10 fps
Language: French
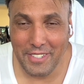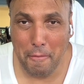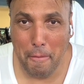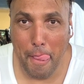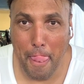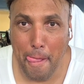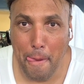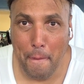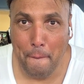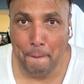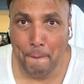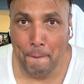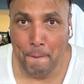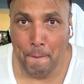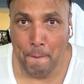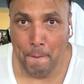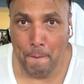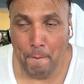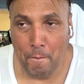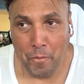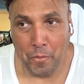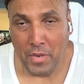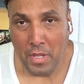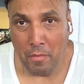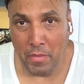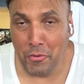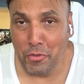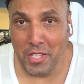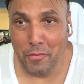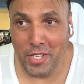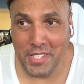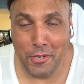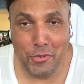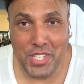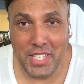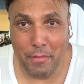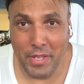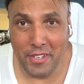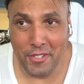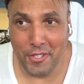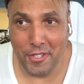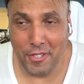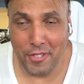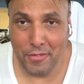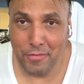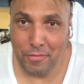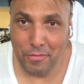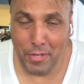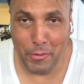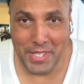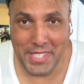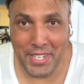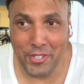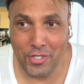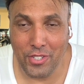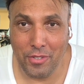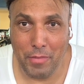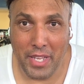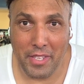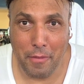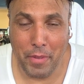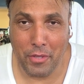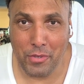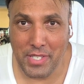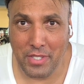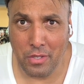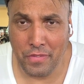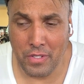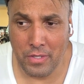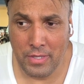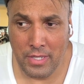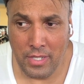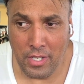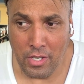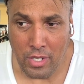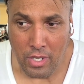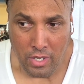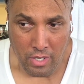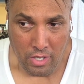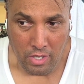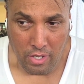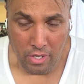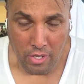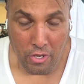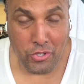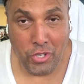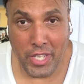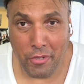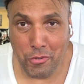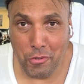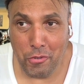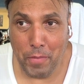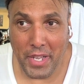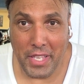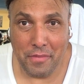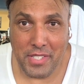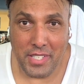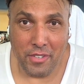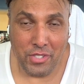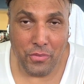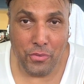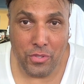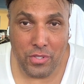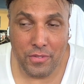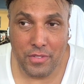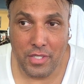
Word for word: te présenter à ceux qui ne te connaissent pas bah, Écoutez, moi, Saouchi Kamel, euh, pas loin de 50 ans, marié, père de 7 enfants, entraîneur du Paris FC Handifoot, Foot,